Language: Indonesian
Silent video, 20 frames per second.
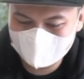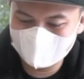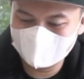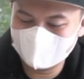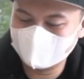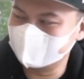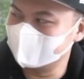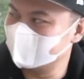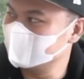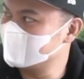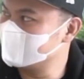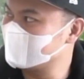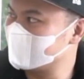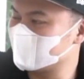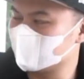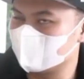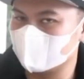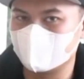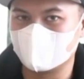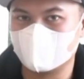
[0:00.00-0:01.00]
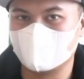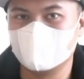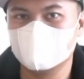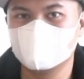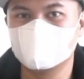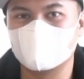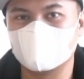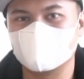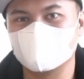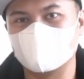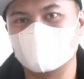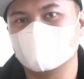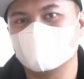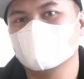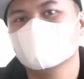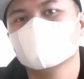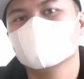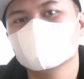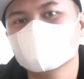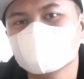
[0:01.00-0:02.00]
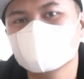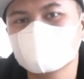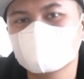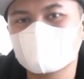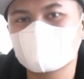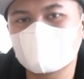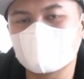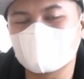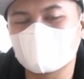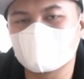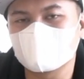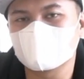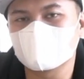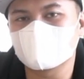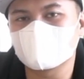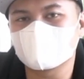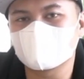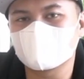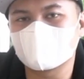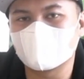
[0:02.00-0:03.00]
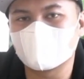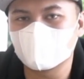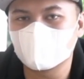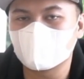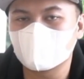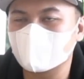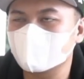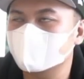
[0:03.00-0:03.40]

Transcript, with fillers: Jadi memang ruangan ini buat meeting uh, dan gue